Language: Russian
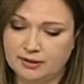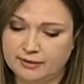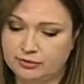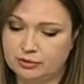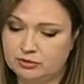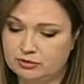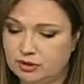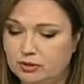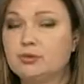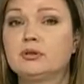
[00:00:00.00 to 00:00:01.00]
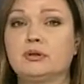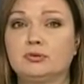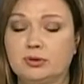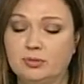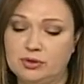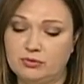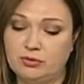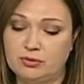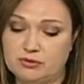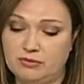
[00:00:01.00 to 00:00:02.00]
а вот те люди, которых мы
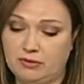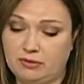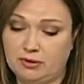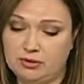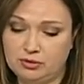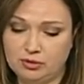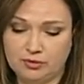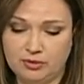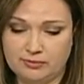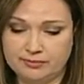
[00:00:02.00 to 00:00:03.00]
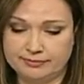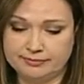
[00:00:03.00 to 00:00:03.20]
сегодня называем волонтерами,